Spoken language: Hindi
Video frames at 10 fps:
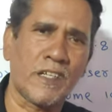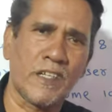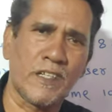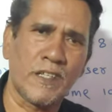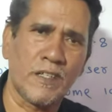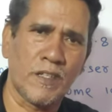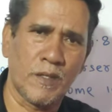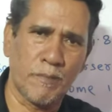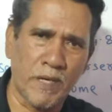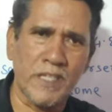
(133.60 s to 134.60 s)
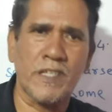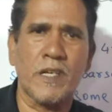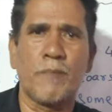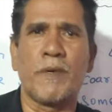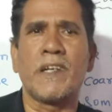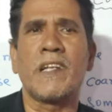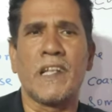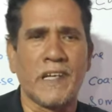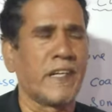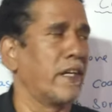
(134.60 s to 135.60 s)
कटन माई के अपन
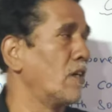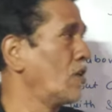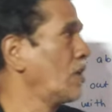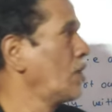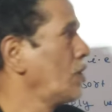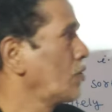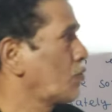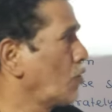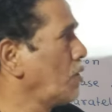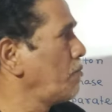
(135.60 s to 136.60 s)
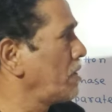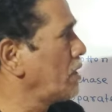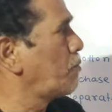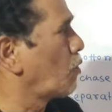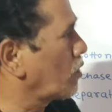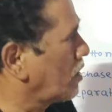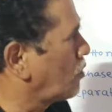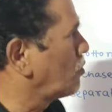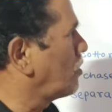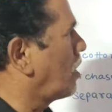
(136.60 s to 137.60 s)
लेंगे तो मैं बोल रहा
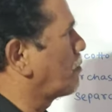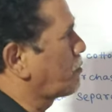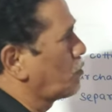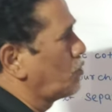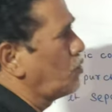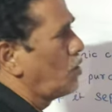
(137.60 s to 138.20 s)
हूँ आपको